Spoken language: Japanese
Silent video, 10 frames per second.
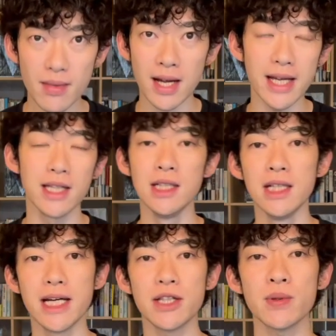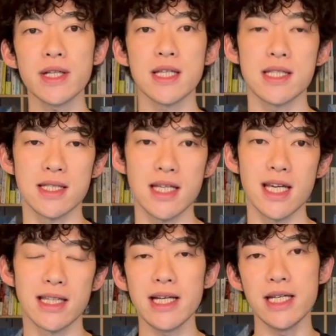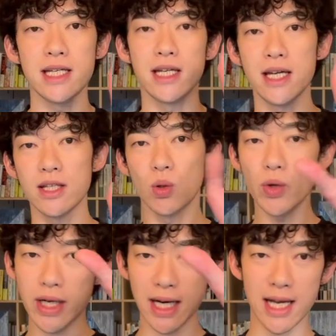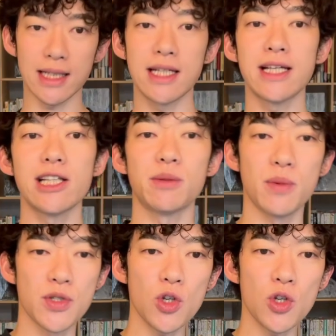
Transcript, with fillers: はい。えー、というわけでですね、第、えー、と5位からやっていきたいと思います。